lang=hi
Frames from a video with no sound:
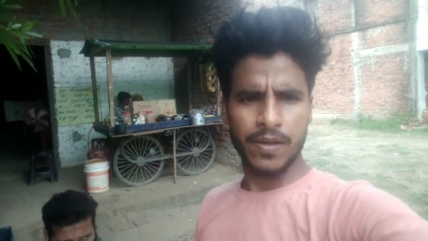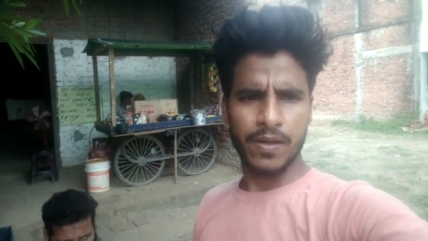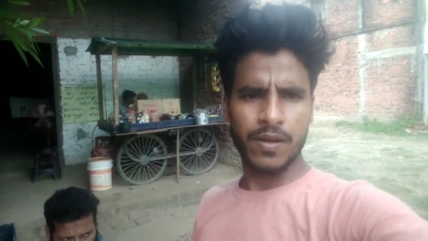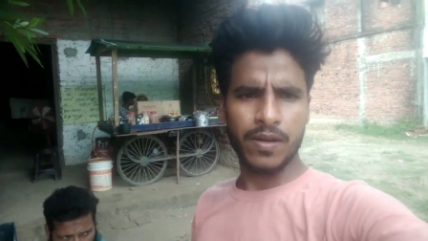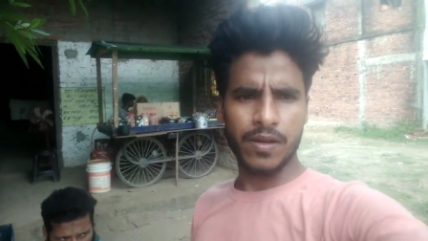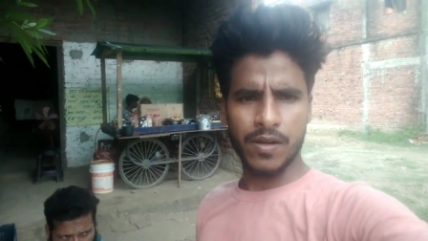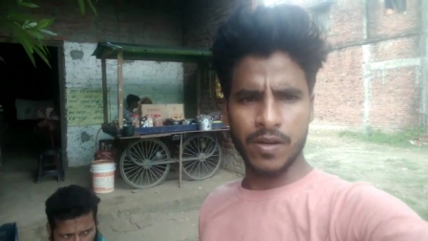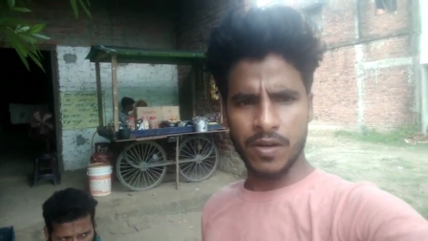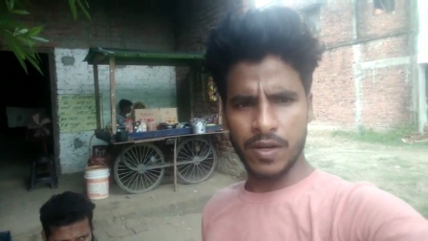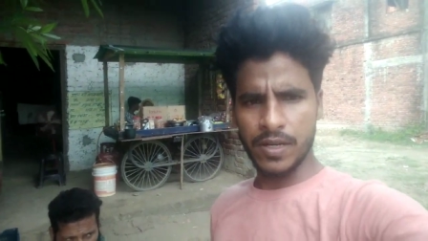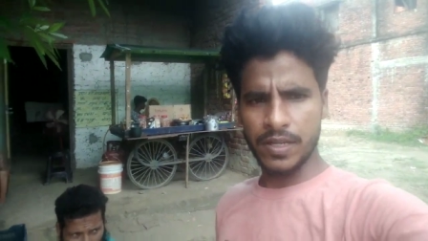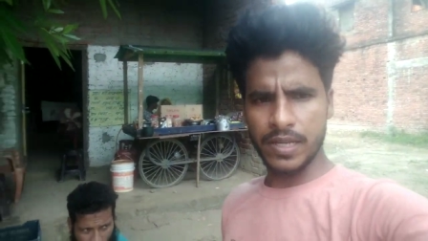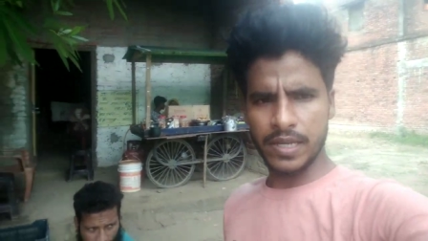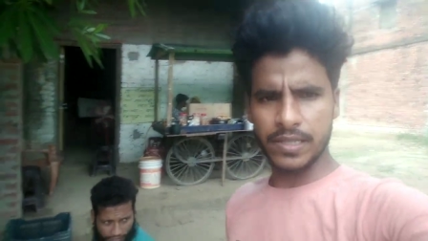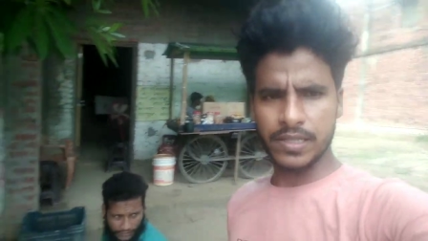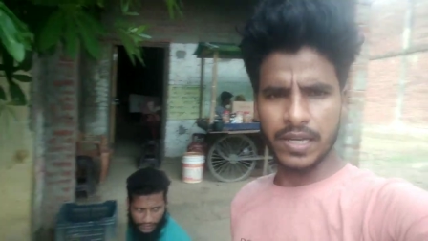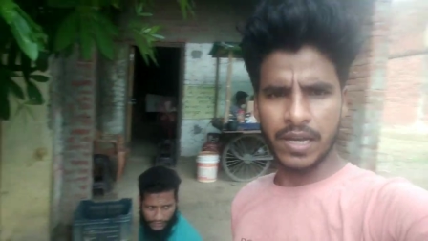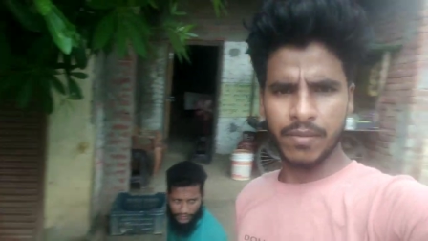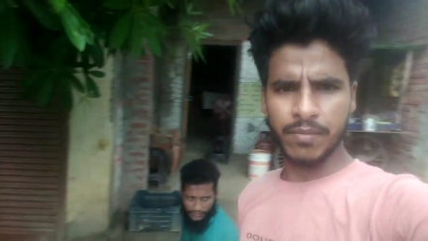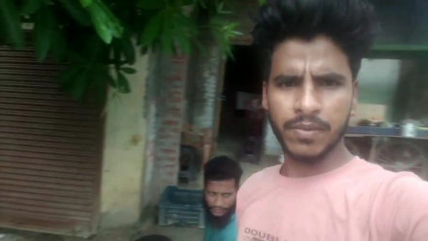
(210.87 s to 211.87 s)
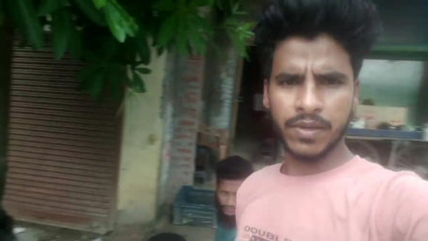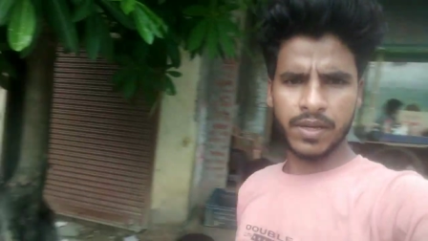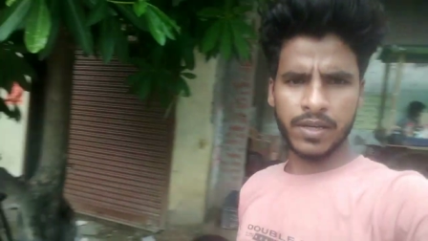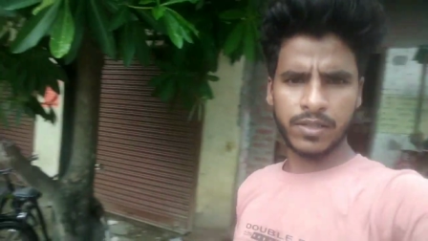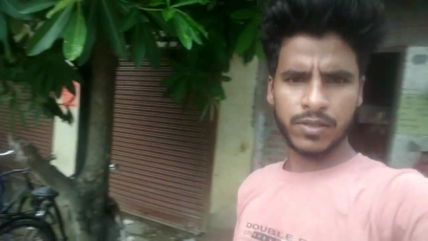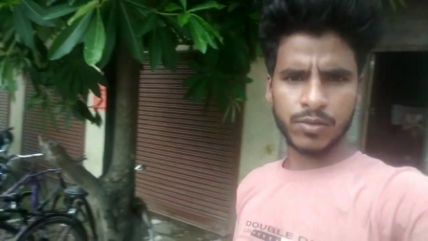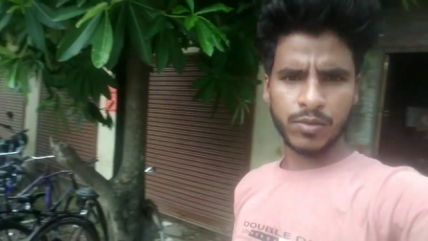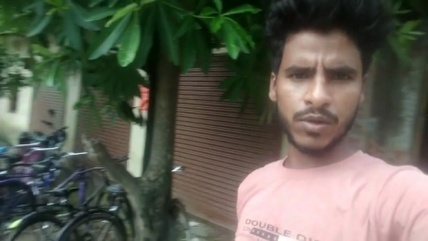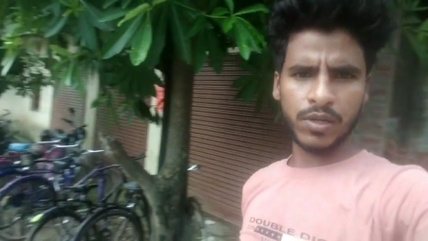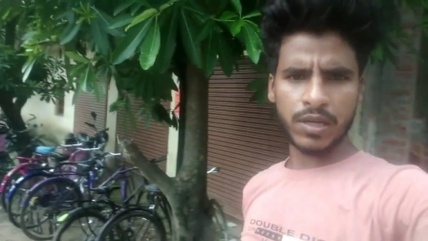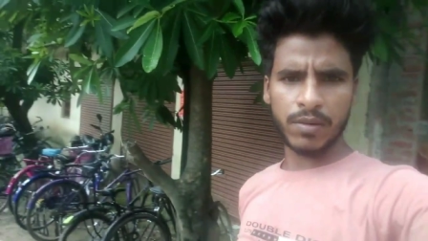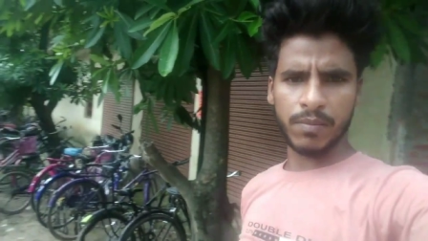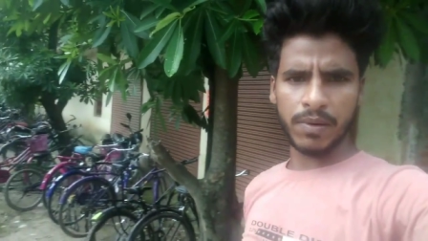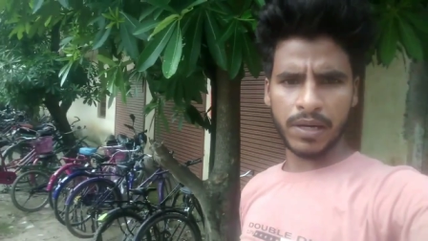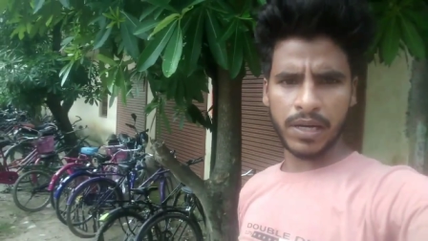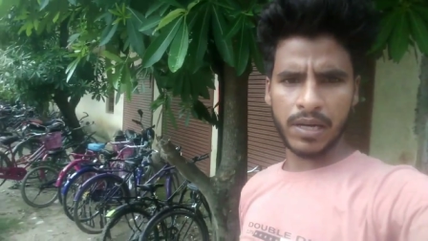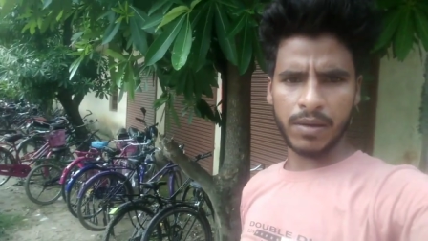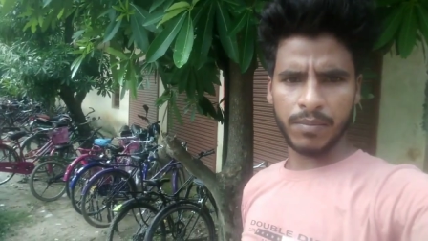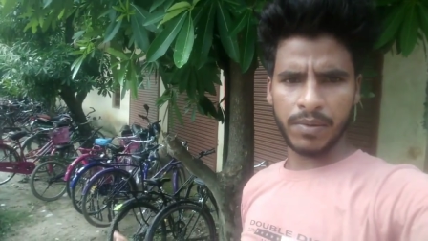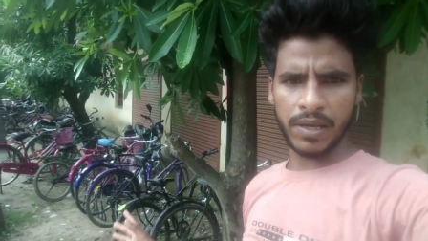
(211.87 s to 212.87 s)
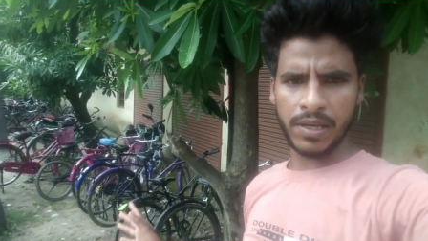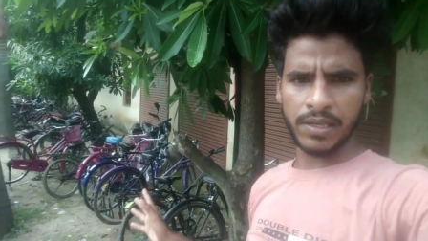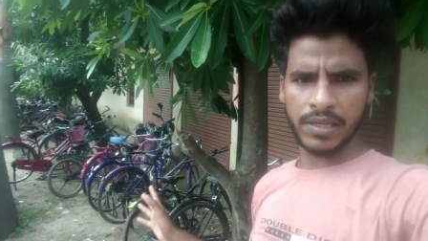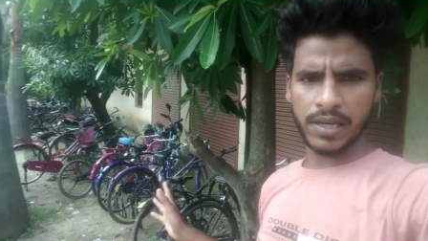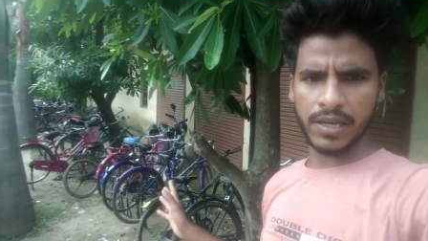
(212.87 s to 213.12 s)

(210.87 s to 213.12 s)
और ये जामिया स्कूल के बगल में ही है